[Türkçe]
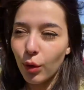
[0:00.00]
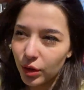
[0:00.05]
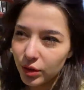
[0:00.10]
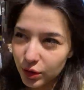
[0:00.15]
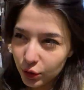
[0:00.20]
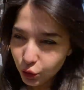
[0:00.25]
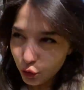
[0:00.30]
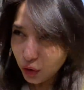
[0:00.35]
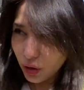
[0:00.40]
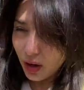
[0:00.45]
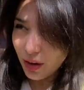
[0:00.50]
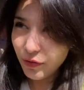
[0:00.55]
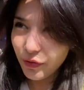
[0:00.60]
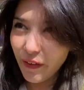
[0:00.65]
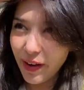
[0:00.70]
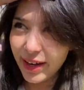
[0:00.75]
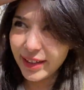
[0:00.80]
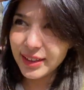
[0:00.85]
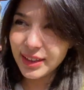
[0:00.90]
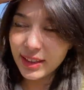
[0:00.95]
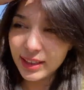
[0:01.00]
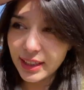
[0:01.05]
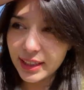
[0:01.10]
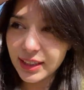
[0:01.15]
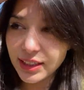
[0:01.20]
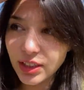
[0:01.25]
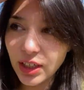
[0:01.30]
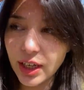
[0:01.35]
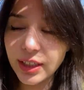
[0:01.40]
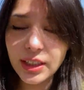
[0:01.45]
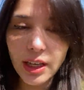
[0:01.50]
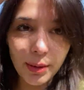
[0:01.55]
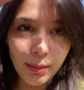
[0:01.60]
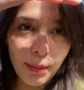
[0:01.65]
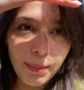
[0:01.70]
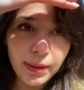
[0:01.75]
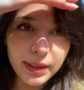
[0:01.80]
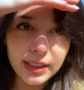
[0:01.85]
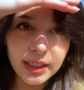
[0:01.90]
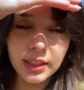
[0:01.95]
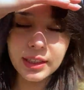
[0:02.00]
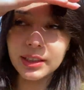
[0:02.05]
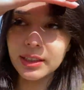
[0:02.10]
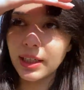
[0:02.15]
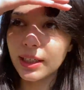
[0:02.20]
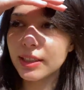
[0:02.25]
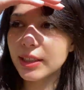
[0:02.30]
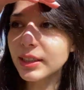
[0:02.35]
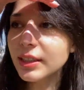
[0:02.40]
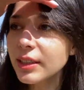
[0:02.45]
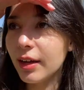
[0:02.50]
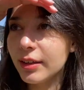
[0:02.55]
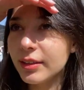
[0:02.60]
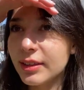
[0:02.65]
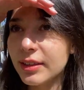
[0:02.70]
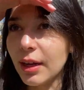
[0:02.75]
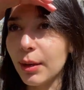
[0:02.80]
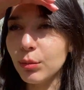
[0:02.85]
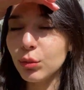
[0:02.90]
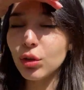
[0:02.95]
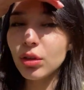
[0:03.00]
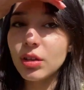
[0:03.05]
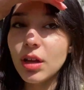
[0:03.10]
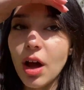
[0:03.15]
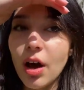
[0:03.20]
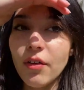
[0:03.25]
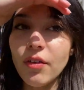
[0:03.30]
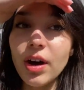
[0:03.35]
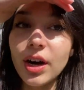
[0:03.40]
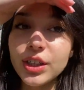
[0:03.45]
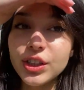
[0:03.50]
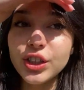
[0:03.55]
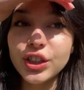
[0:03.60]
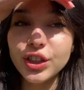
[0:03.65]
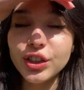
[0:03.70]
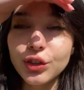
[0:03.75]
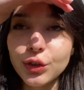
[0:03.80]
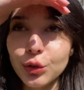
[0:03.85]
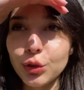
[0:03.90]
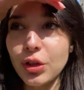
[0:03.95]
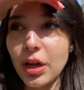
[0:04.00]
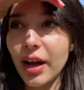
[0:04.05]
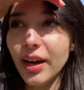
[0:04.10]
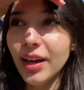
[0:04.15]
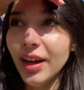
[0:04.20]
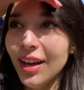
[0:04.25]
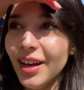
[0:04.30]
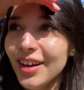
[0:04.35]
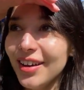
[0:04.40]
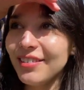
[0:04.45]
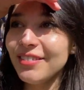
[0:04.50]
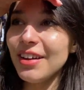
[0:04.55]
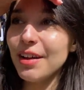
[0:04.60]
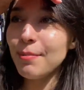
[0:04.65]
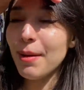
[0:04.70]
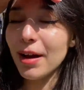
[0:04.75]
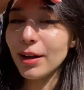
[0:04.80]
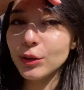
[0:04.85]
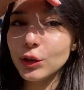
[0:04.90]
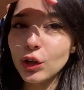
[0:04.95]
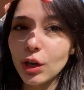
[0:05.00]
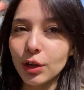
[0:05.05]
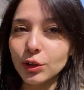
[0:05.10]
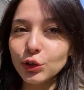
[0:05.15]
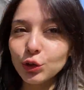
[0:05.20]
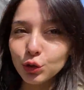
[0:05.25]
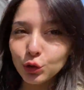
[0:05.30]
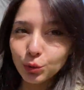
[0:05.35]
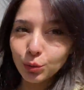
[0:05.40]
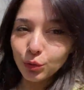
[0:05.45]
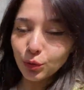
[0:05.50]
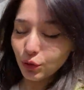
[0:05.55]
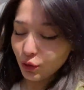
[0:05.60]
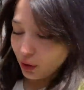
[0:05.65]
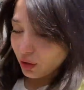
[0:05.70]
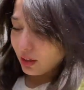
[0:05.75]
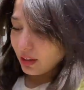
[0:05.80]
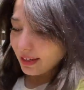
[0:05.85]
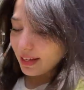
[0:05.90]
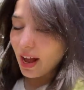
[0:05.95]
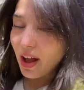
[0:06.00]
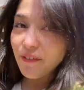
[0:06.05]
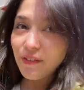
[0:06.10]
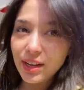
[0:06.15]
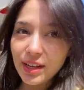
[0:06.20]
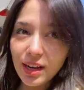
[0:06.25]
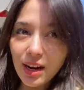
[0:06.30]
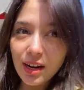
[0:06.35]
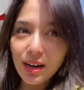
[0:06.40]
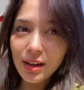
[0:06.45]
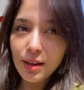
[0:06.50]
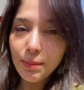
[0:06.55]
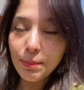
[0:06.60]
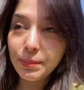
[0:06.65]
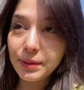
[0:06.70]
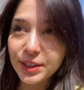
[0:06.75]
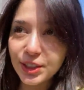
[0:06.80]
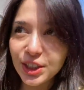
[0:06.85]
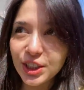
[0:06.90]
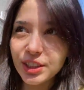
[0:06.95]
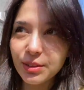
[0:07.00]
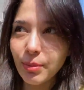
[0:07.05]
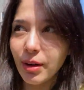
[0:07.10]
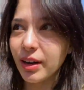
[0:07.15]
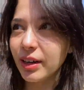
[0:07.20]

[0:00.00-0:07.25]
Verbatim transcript: Bu arada şu an Fatih'teki çarşamba pazarındayız. Ee, İstanbul'da da hava aşırı güzel ve ben şu an şu Kıyafetlerle piştim